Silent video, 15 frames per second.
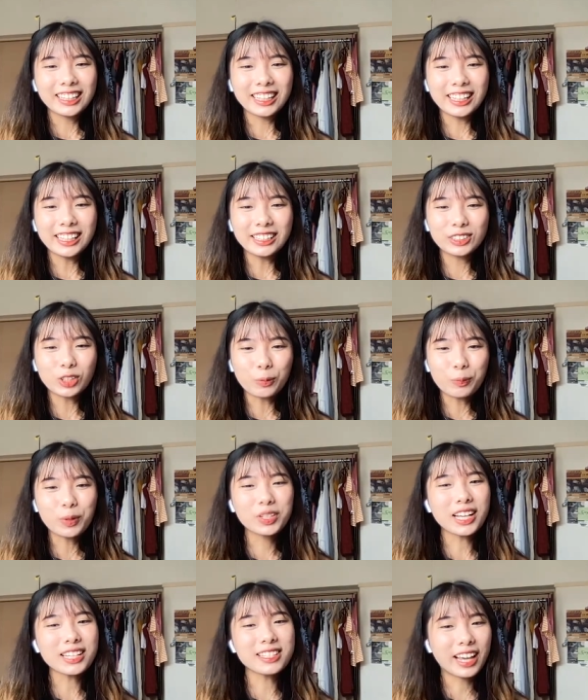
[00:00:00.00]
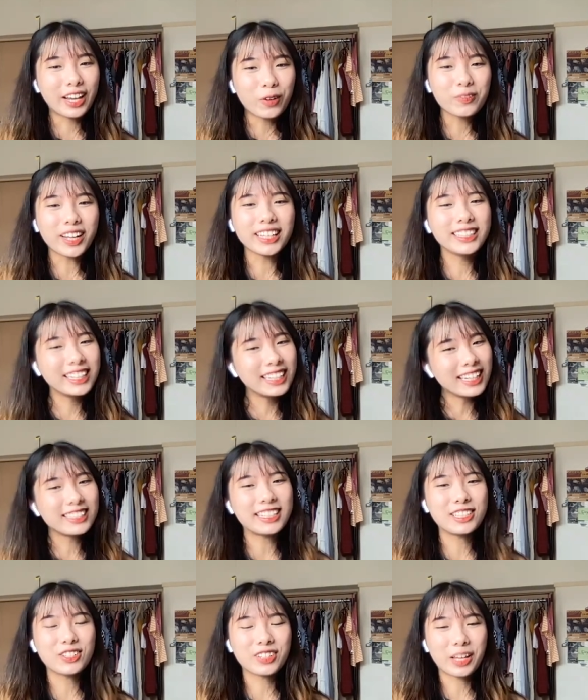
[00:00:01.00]
thì số podcast ngày hôm nay chính là
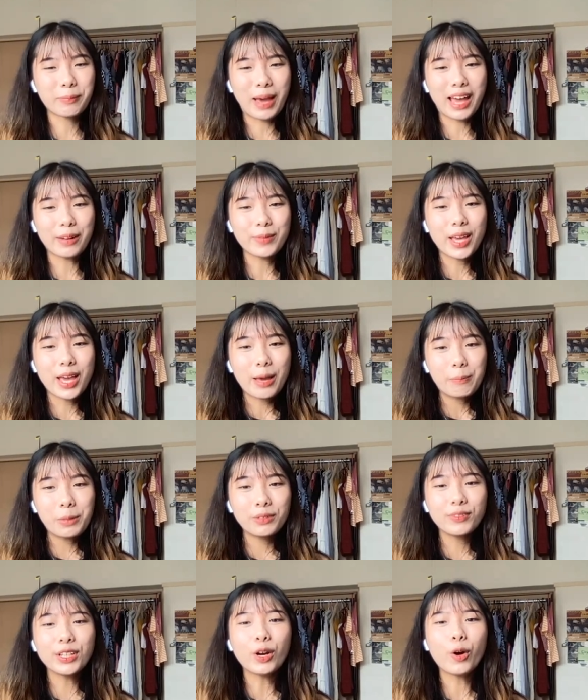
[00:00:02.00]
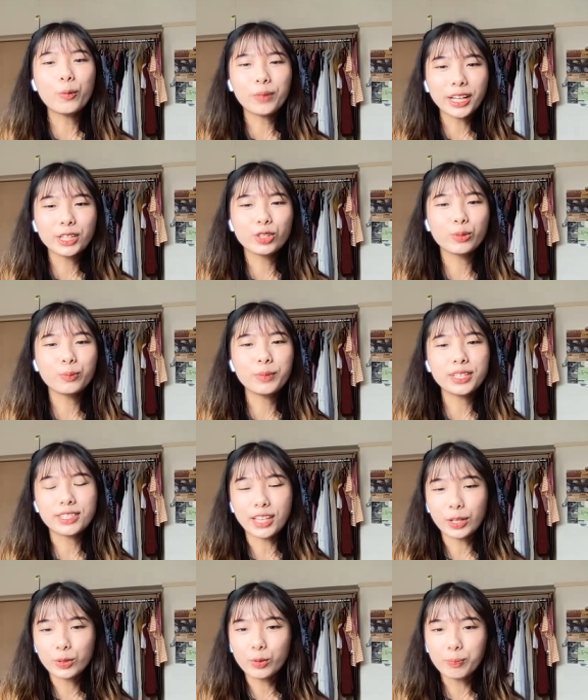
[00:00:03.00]
dành cho các bạn bởi vì hôm nay chúng mình
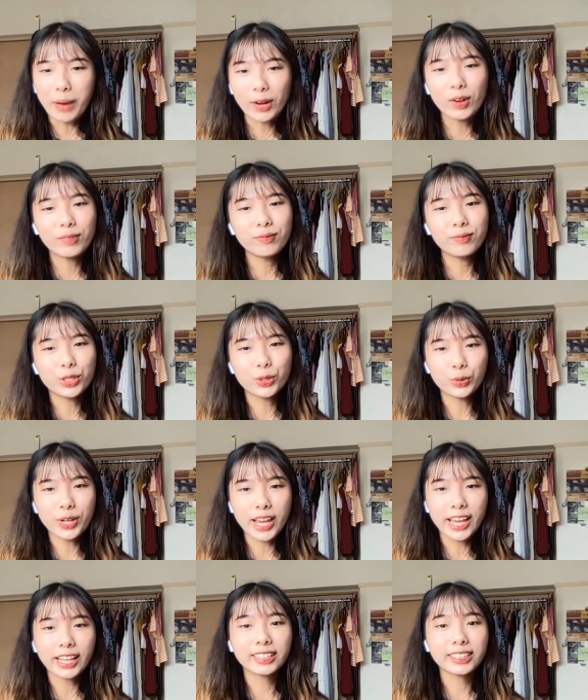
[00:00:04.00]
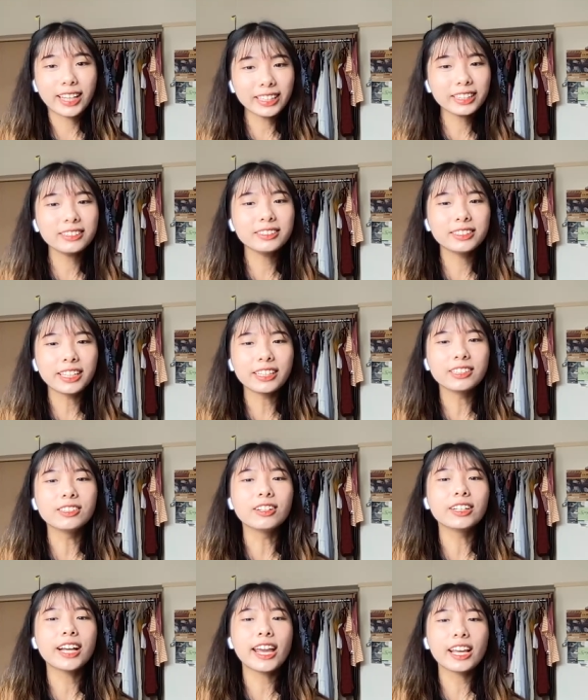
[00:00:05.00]
sẽ cùng bàn luận về chủ đề cách tự định
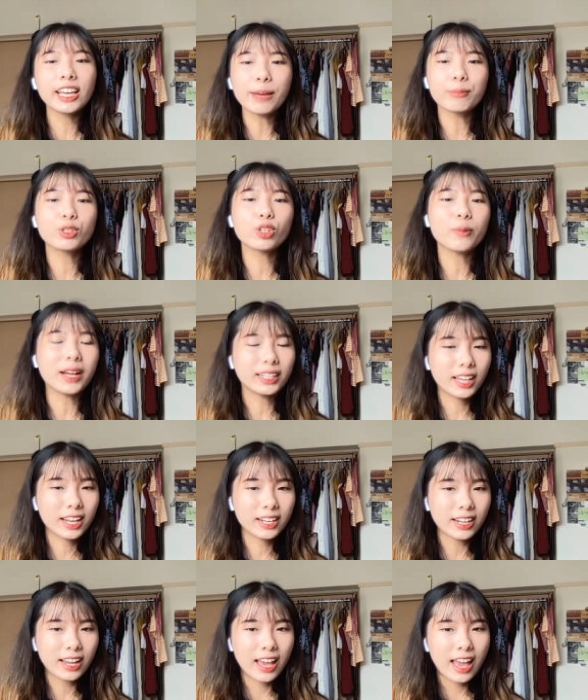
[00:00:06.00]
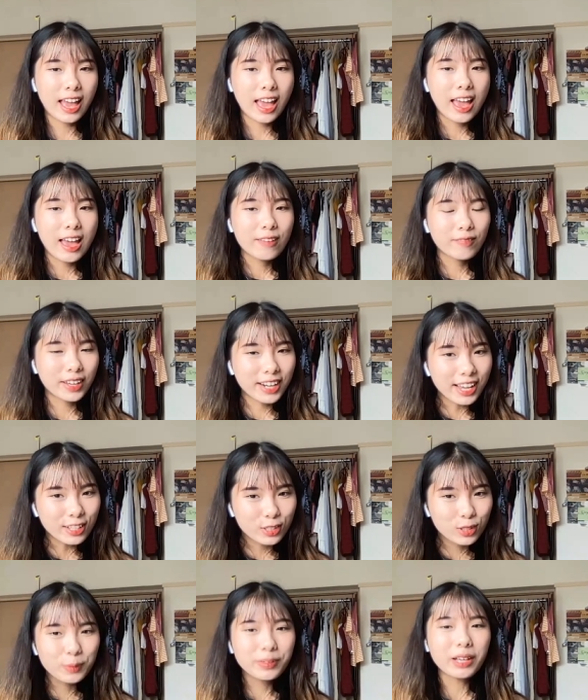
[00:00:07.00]
hướng nghề nghiệp cho bản thân. Và
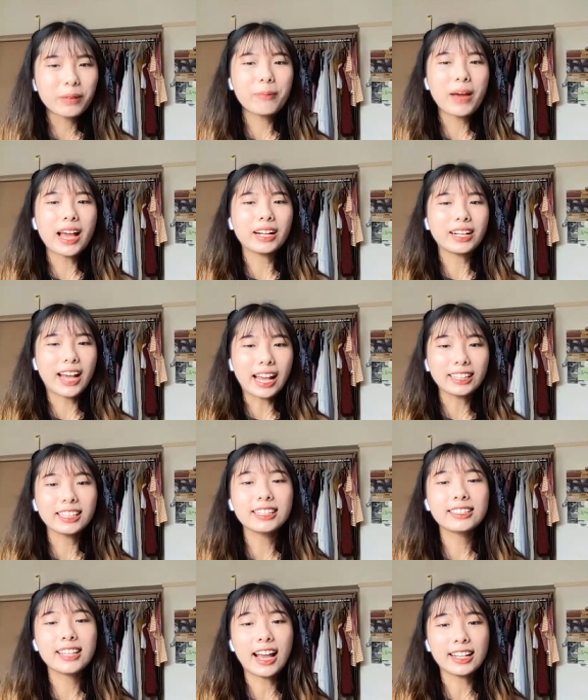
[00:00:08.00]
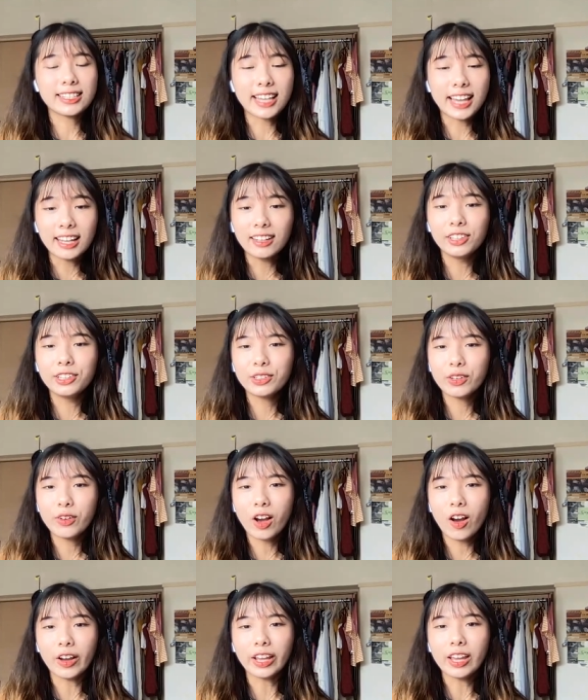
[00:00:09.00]
để giúp các bạn khán thính giả trả lời được
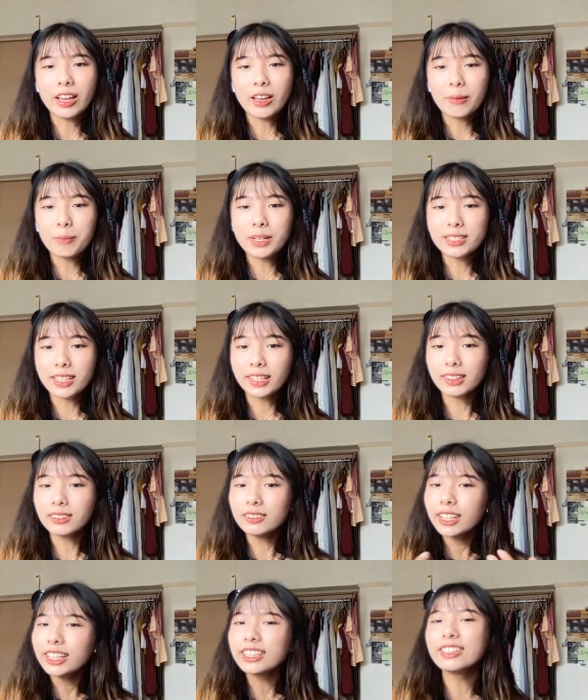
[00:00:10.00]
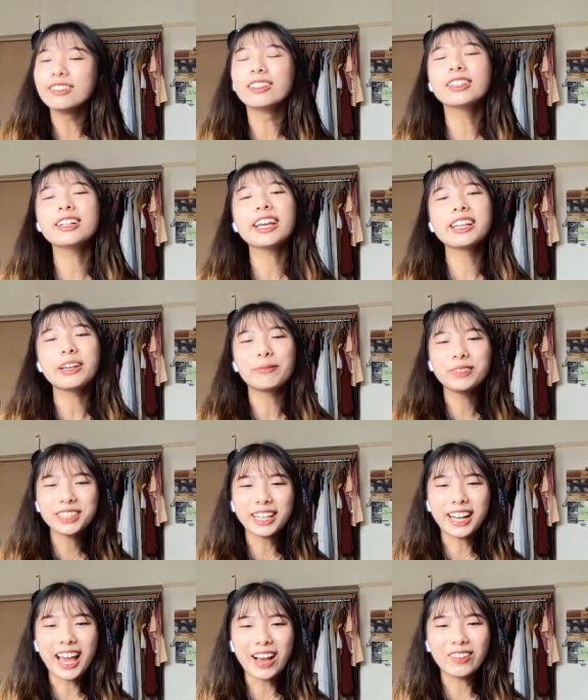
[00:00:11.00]
câu hỏi mình sẽ tự định hướng nghề nghiệp
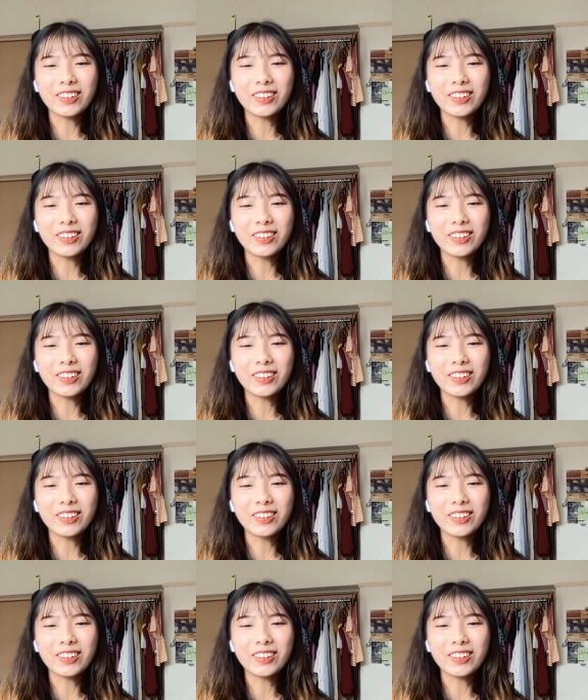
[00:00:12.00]
như thế